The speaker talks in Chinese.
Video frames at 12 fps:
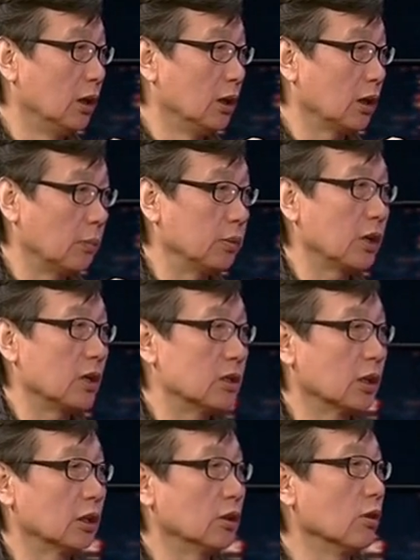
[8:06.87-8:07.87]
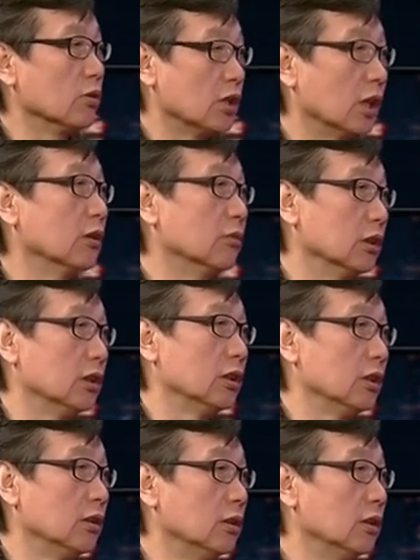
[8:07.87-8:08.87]
那不单是个道歉的问
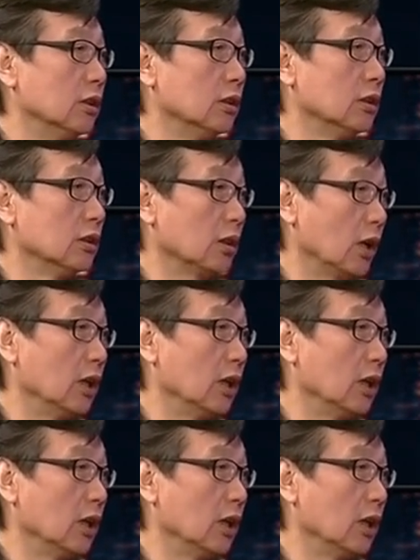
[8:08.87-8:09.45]
题，那怎么办？他